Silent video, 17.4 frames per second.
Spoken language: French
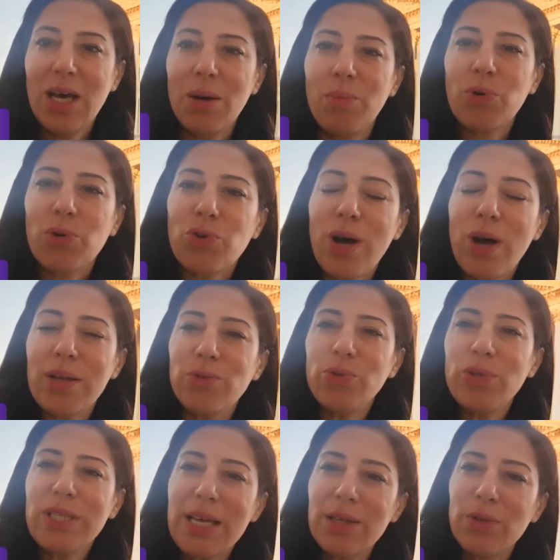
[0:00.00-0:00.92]
Bonjour à
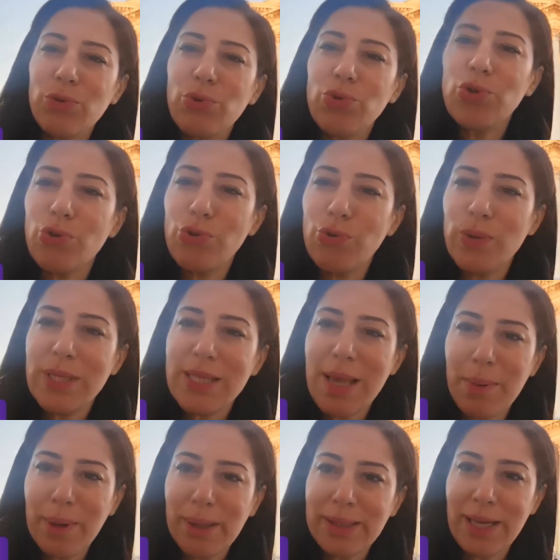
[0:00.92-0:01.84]
toutes et à tous, je suis
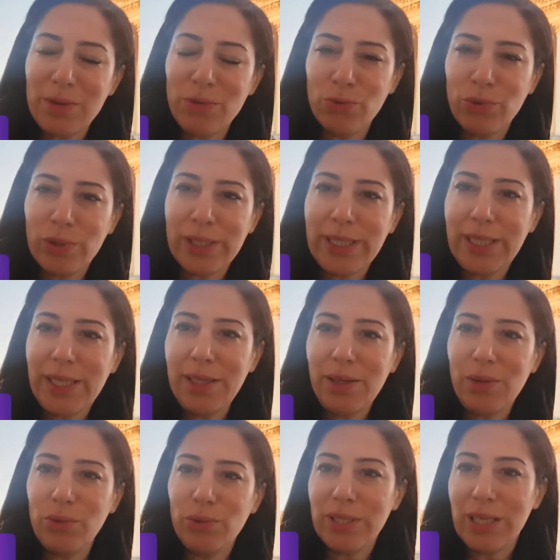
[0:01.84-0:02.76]
Sabrina
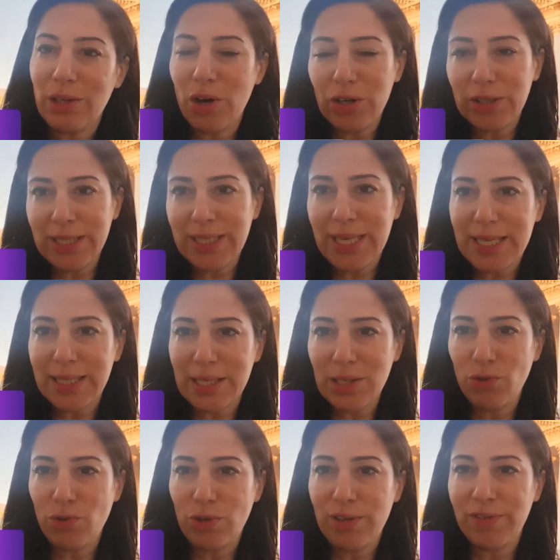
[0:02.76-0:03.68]
Nouri, l'une des
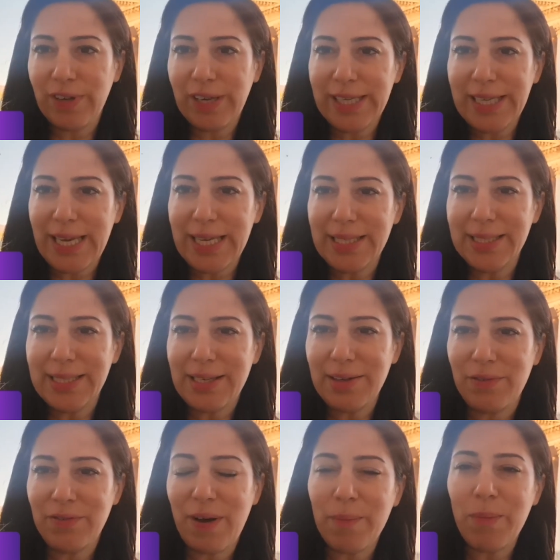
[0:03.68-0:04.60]
coordinatrices du livret
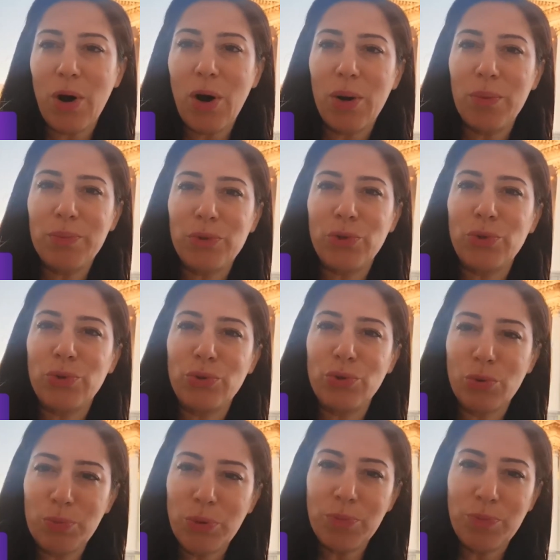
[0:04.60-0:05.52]
égalité femmes-hommes de
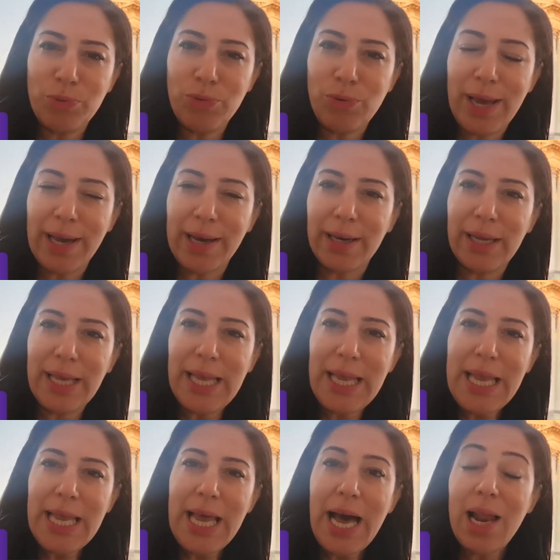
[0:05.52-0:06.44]
l'Union populaire.
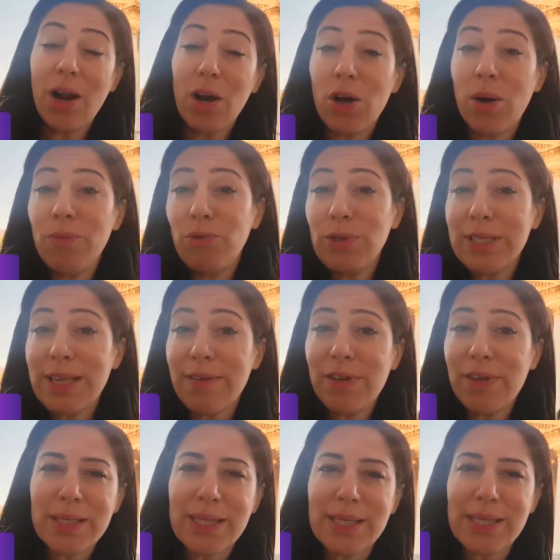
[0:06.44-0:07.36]
Alors comme vous le
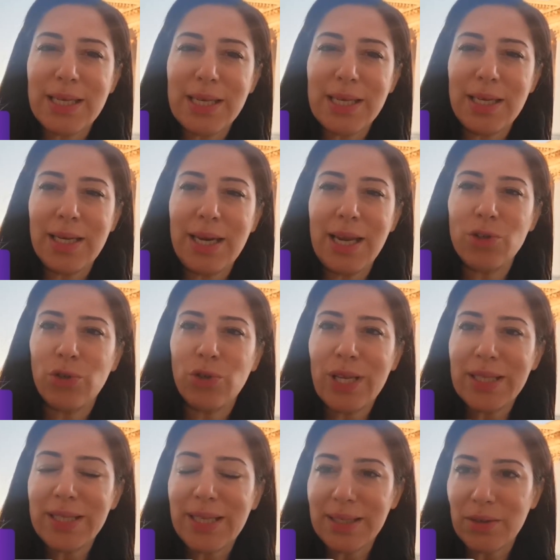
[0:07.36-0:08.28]
savez, c'est la
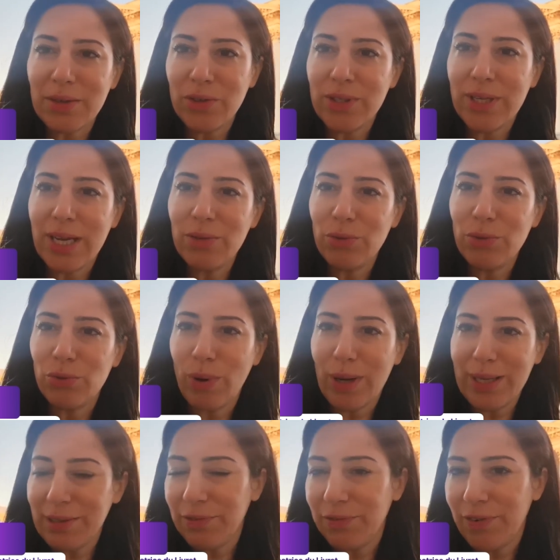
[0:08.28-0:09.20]
journée internationale du
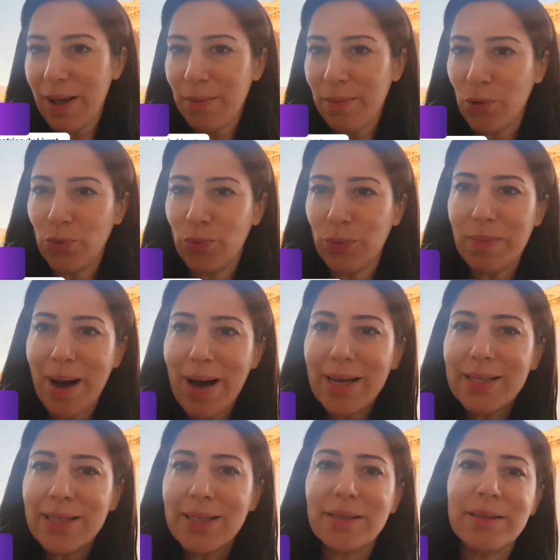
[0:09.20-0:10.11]
droit des femmes, le 8
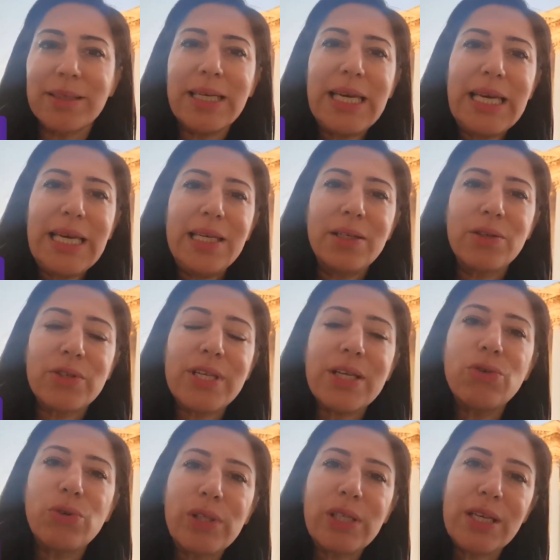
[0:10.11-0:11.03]
mars, et en
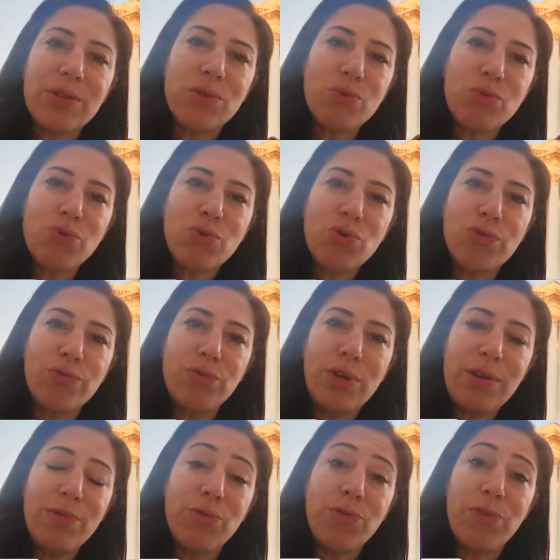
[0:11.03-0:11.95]
cette occasion, je
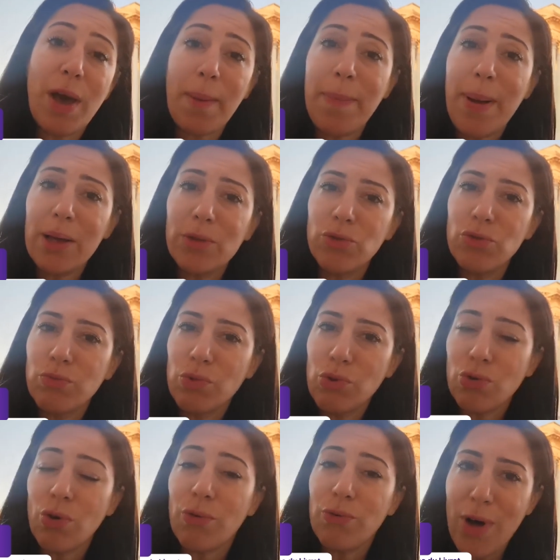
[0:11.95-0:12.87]
voulais vous faire part d'une
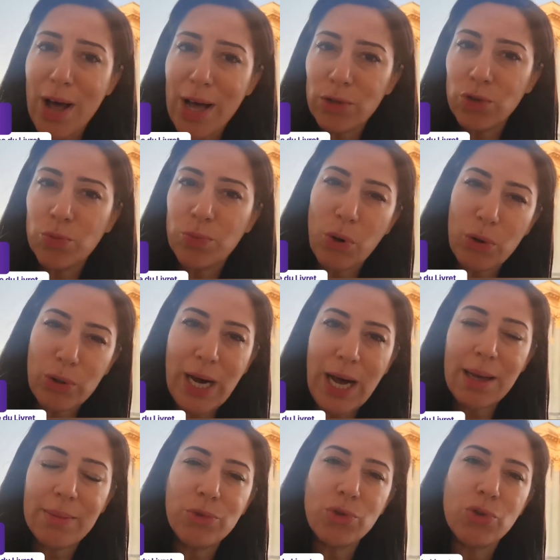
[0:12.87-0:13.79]
mesure phare du
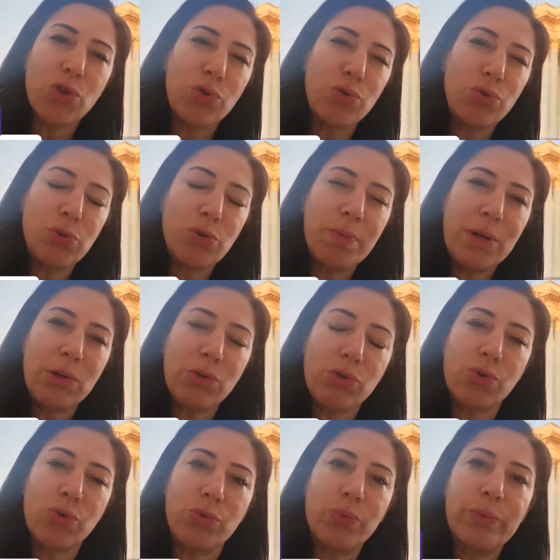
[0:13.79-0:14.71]
programme de Jean-Luc
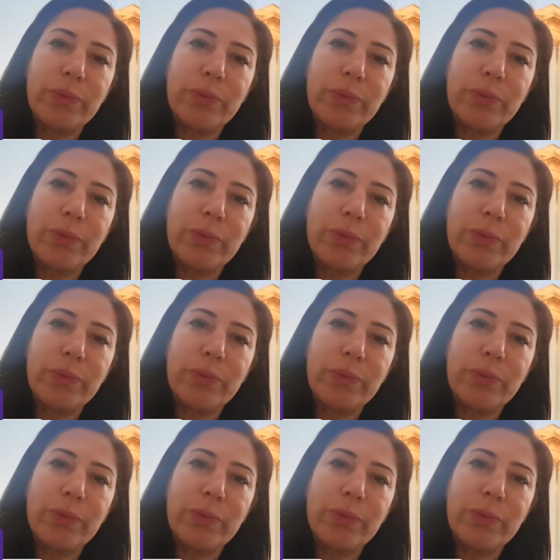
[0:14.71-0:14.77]
Mélenchon.